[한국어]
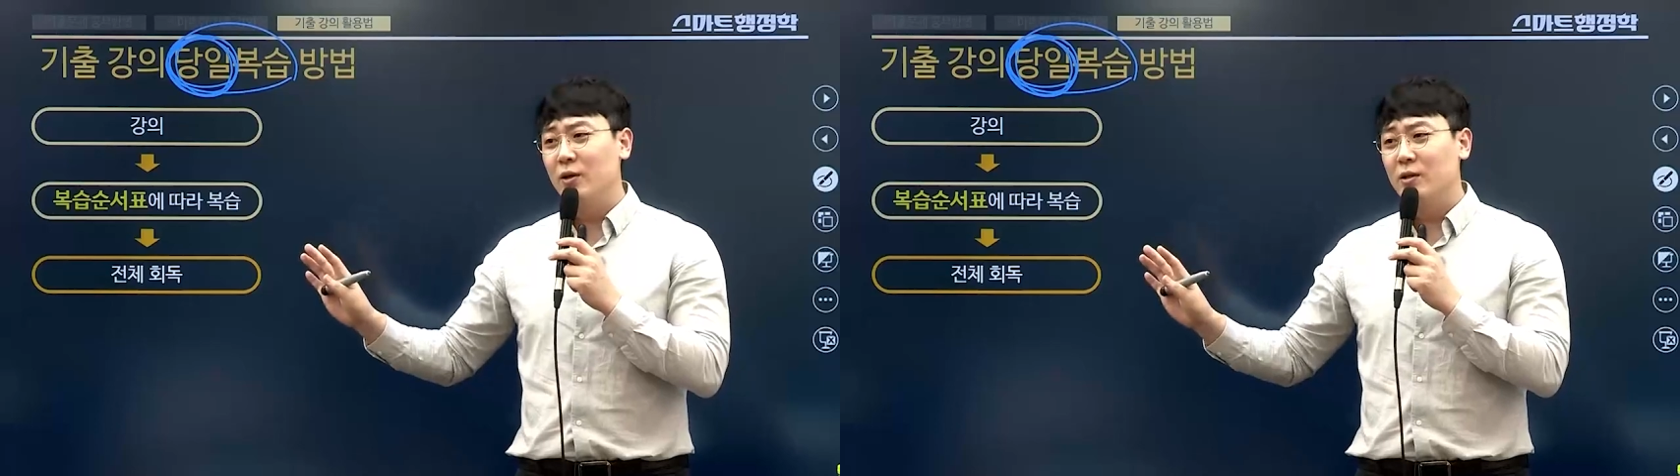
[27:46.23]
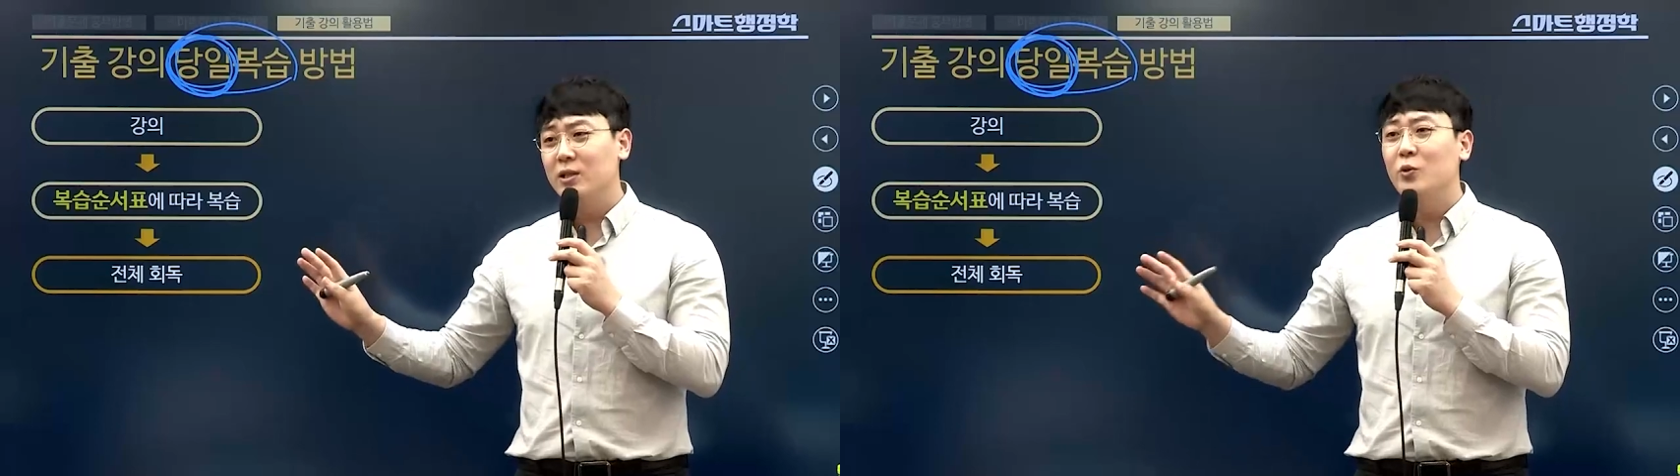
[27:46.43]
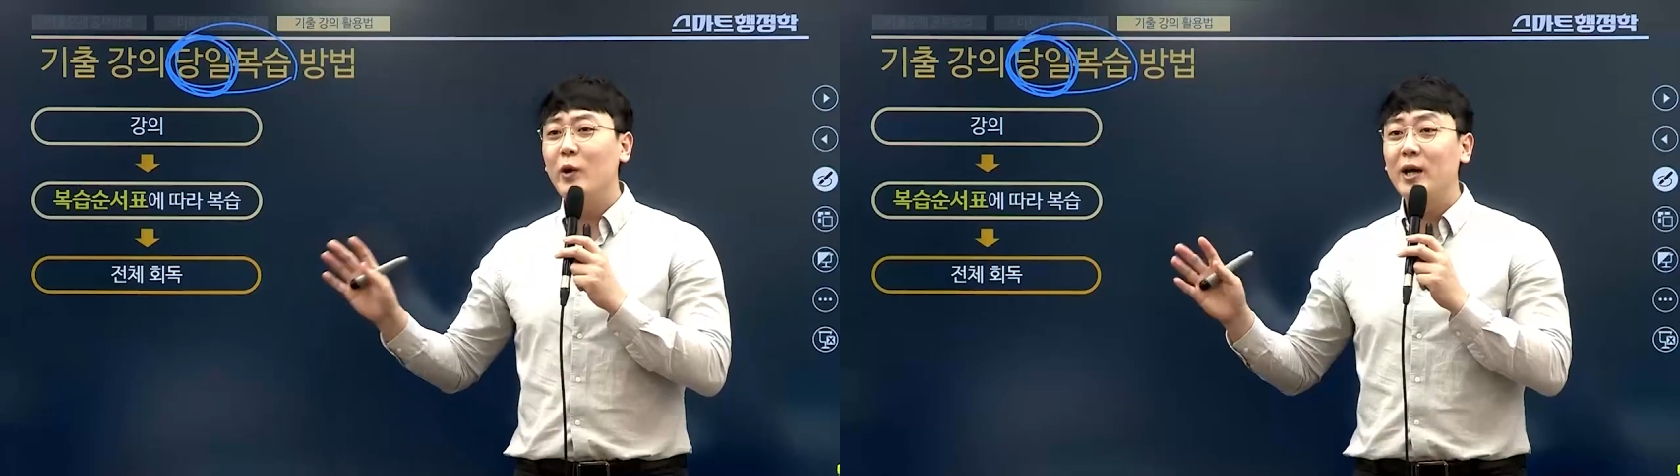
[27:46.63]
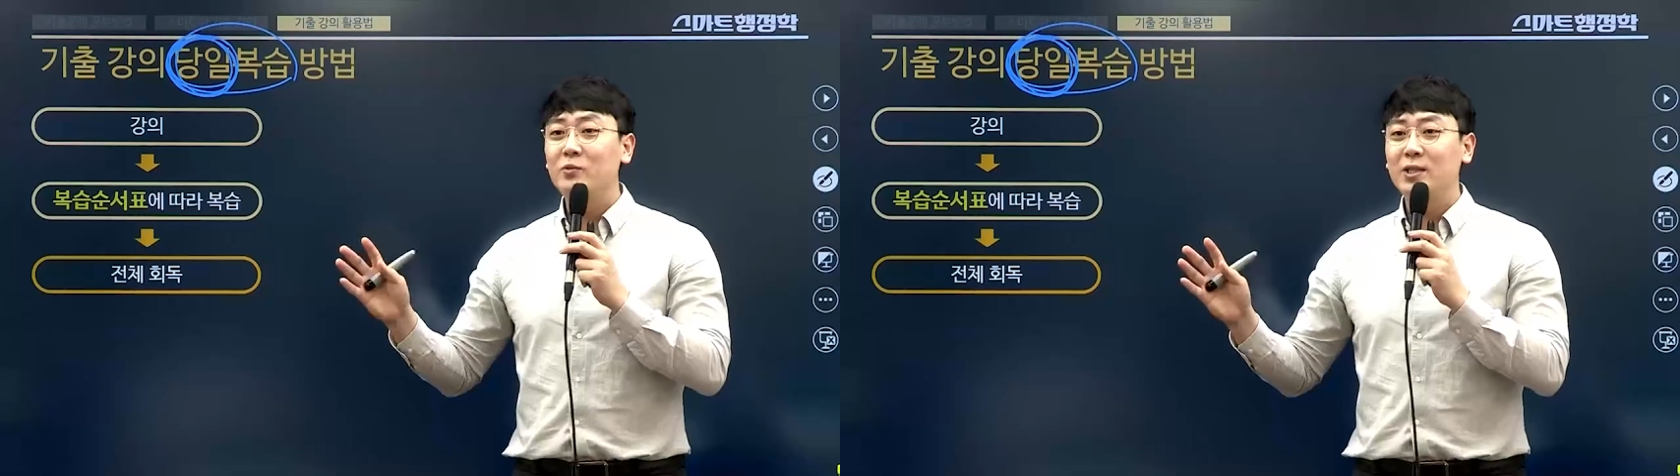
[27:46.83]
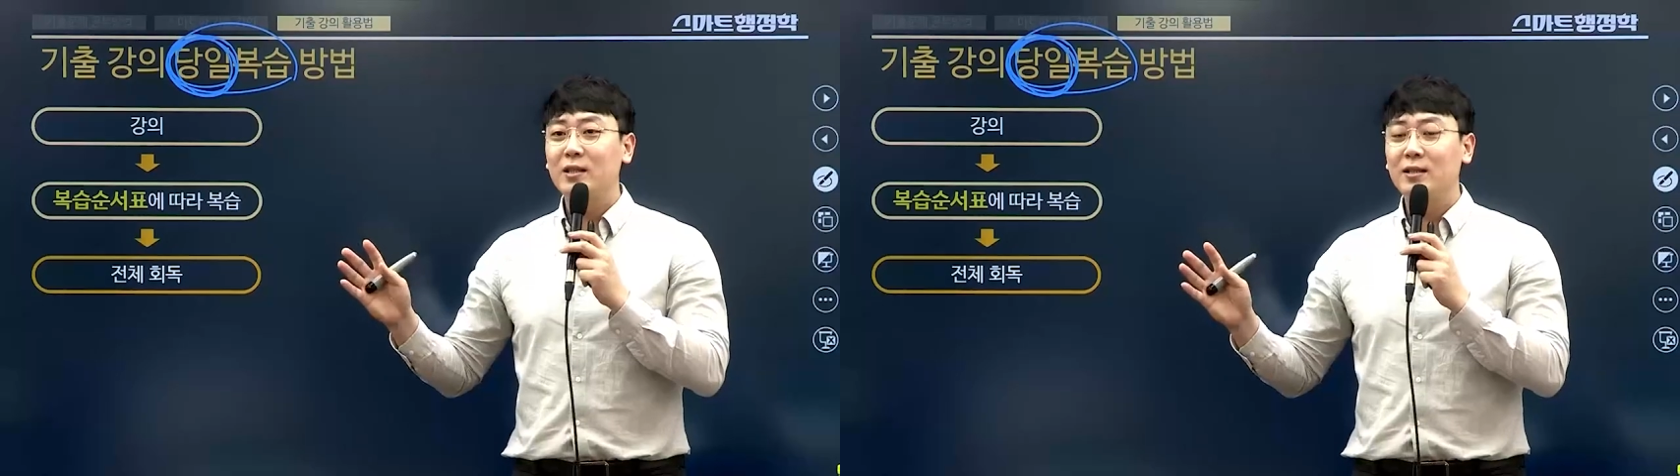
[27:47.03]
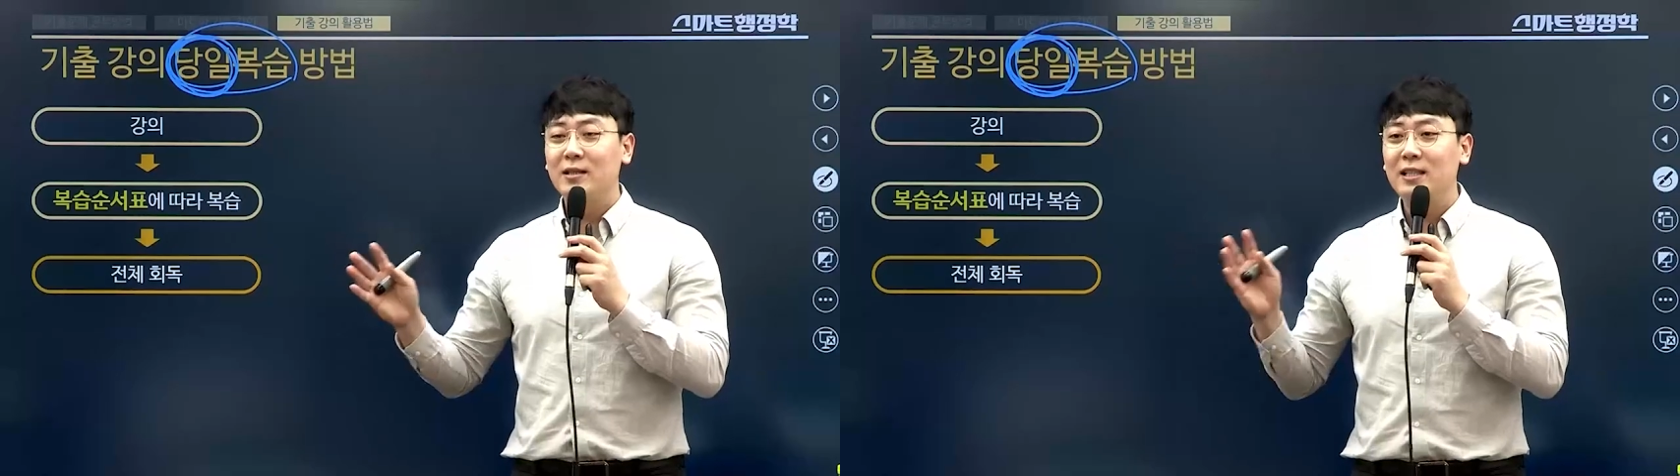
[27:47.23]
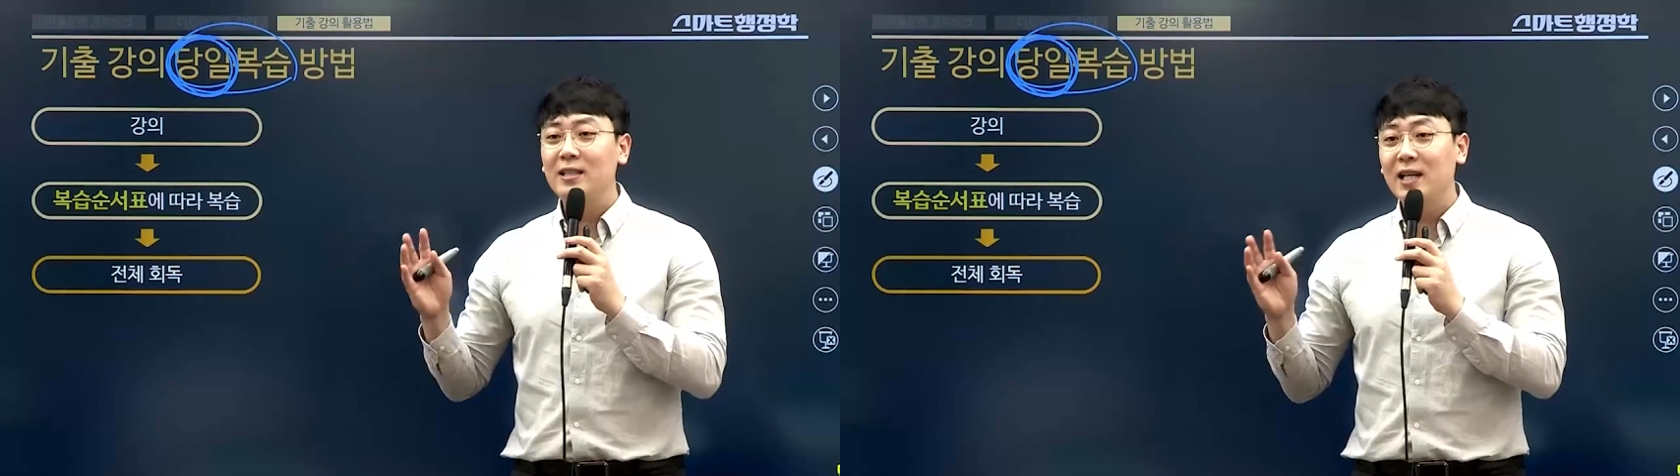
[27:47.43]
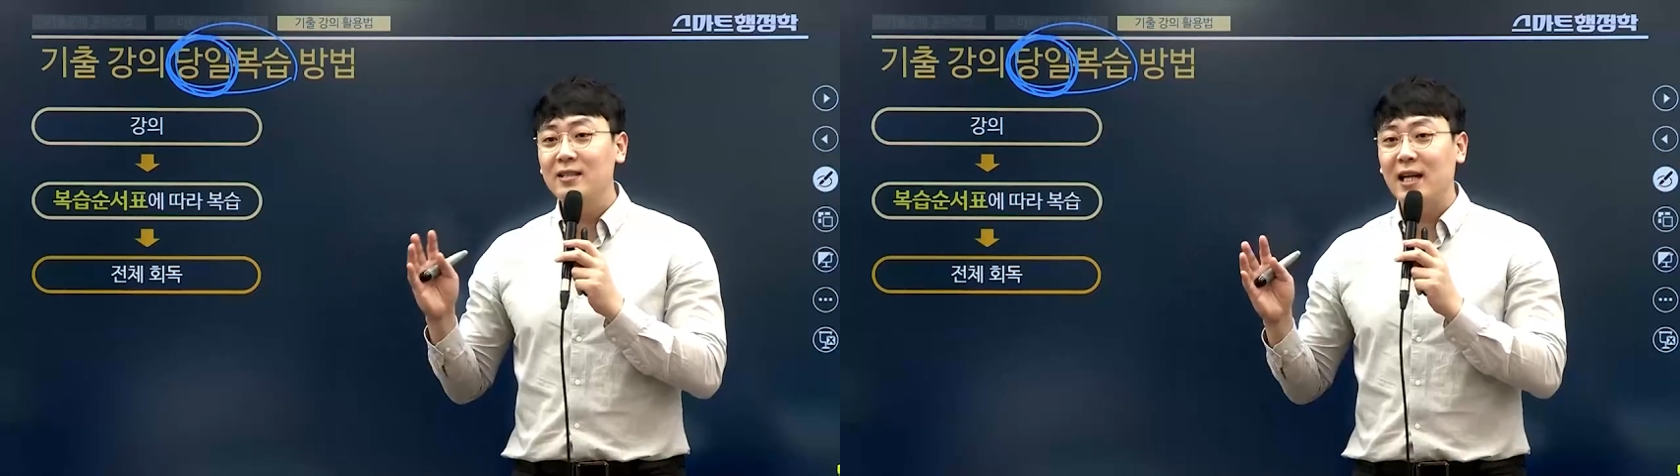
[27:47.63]
그 외의 문제들은
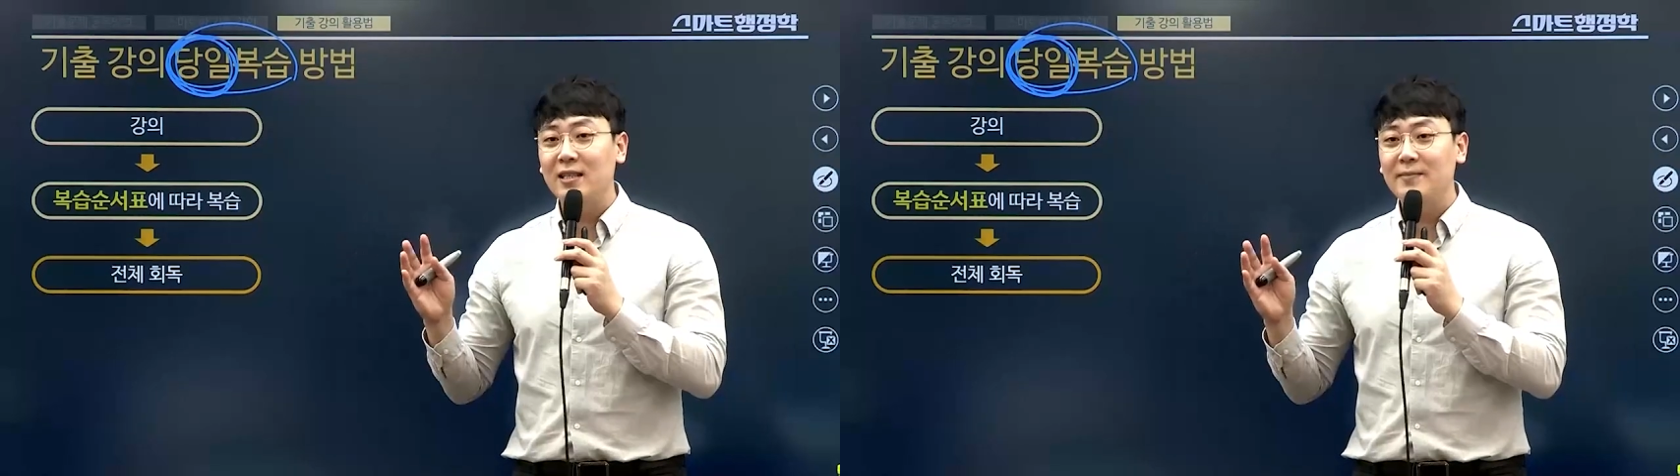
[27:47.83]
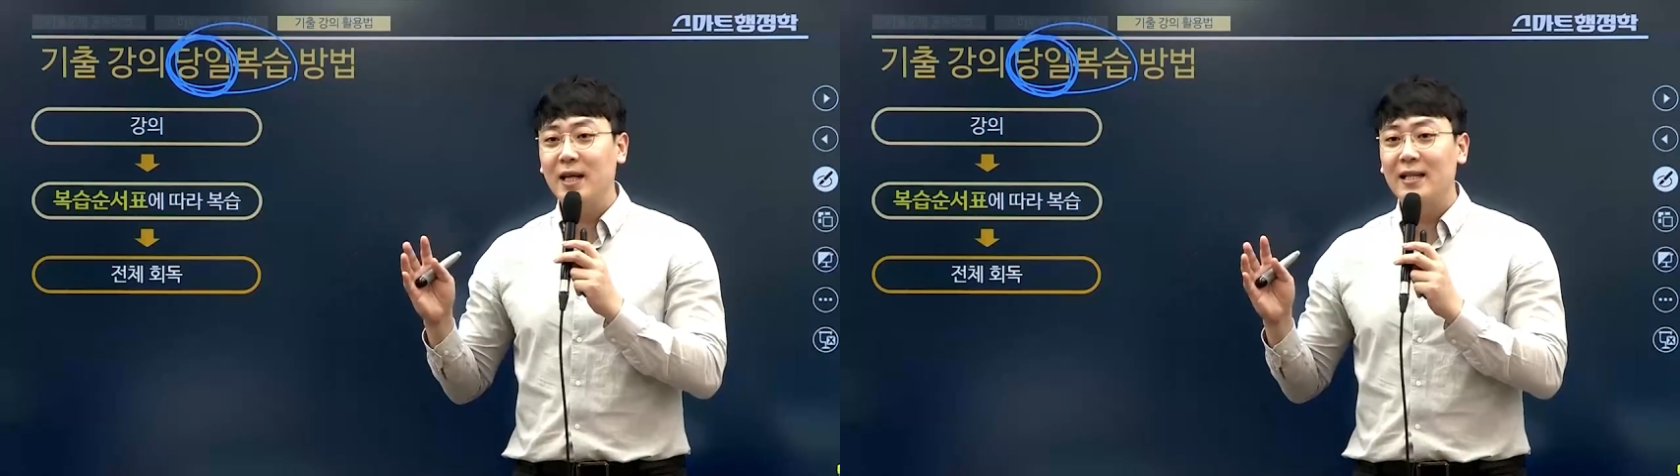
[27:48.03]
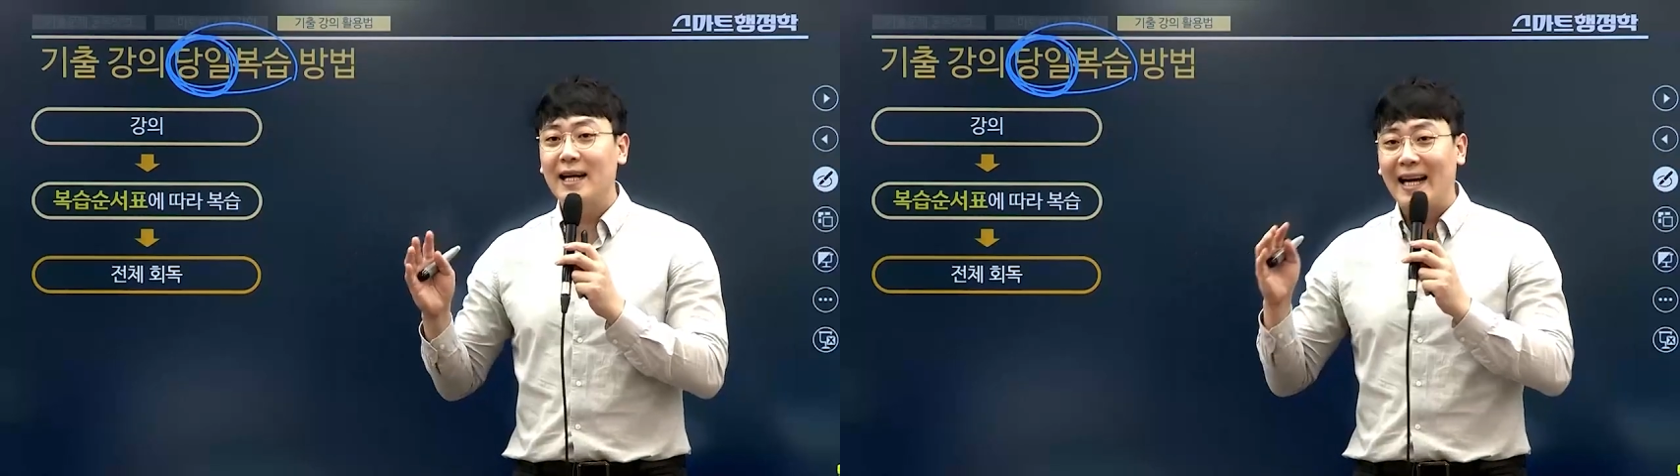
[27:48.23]
디테일은 다르지만